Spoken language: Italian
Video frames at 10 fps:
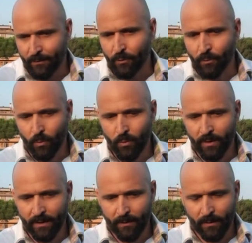
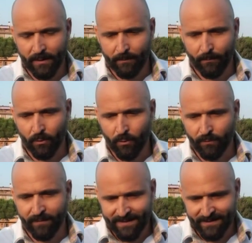comunque in qualche modo
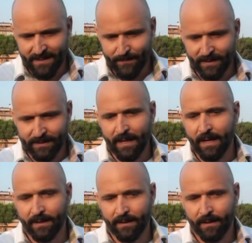farsi
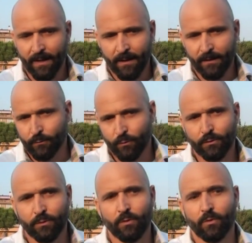rispettare in
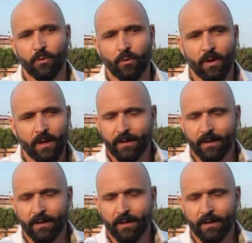tutto